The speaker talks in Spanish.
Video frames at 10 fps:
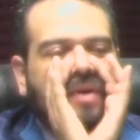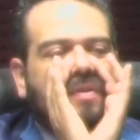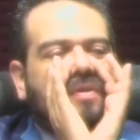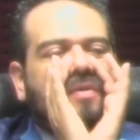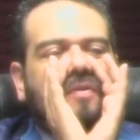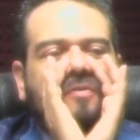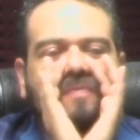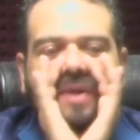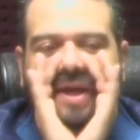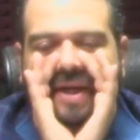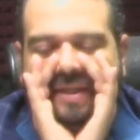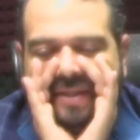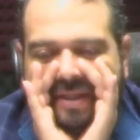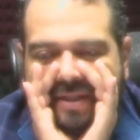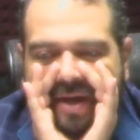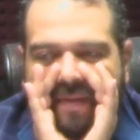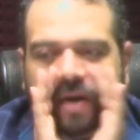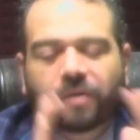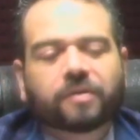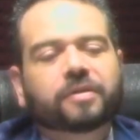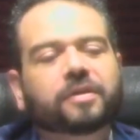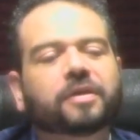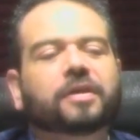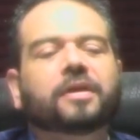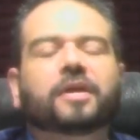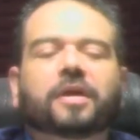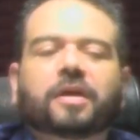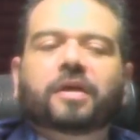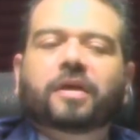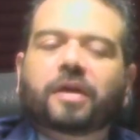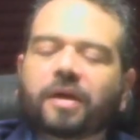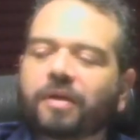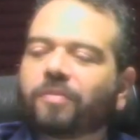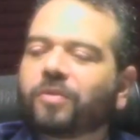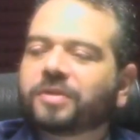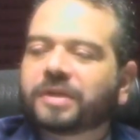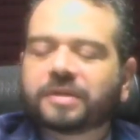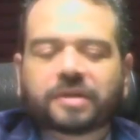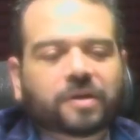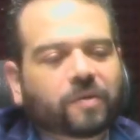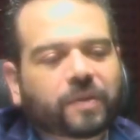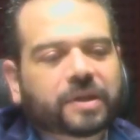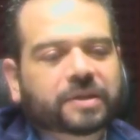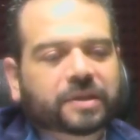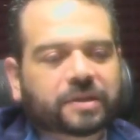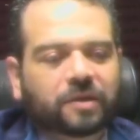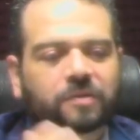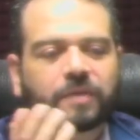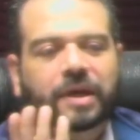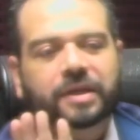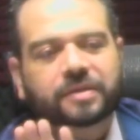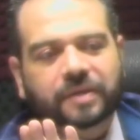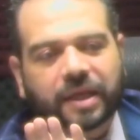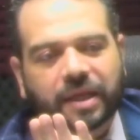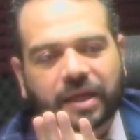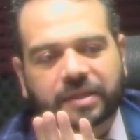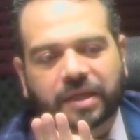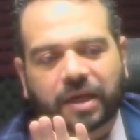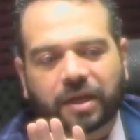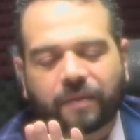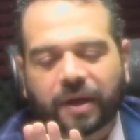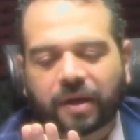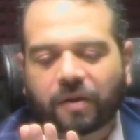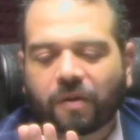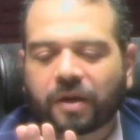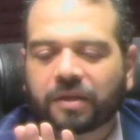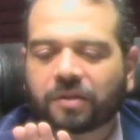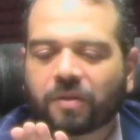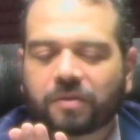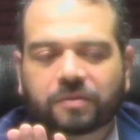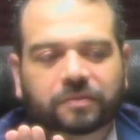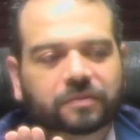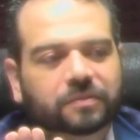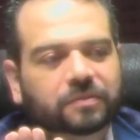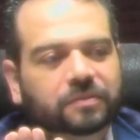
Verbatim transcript: pero los pliegues hacia abajo. Muy sencillo, me dice, si los pliegues quedan hacia arriba, recogen todo